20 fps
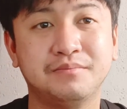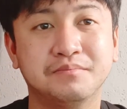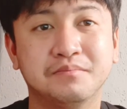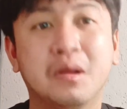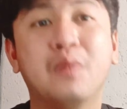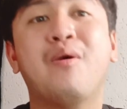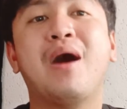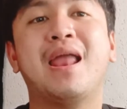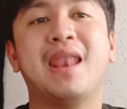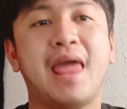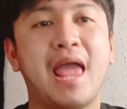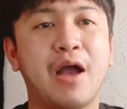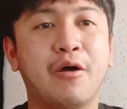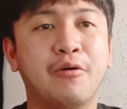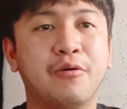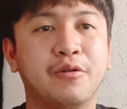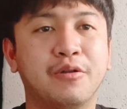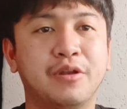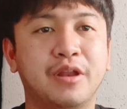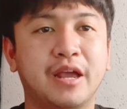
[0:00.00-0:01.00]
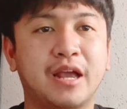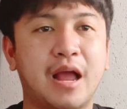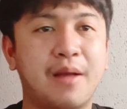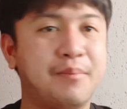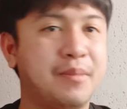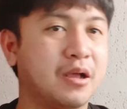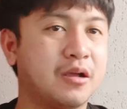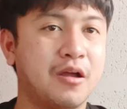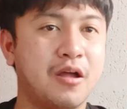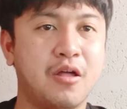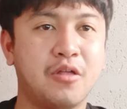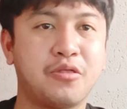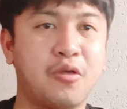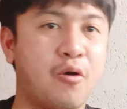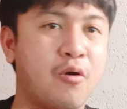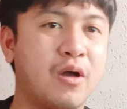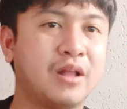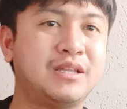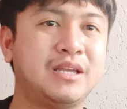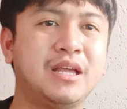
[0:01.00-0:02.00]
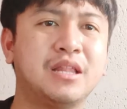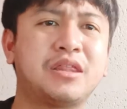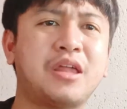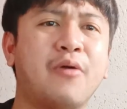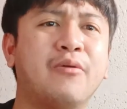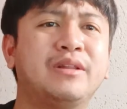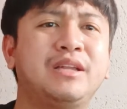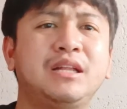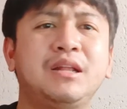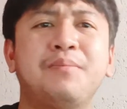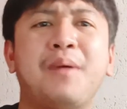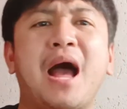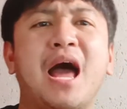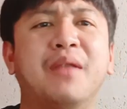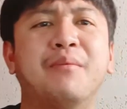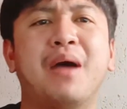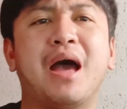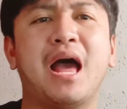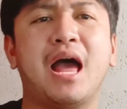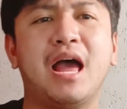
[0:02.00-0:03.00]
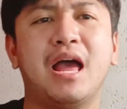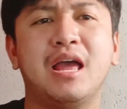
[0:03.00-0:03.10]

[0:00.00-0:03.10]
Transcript: เมื่อวานแล้วนะครับแล้วก็2อาทิตย์เสาร์อาทิตย์ที่ผ่านมา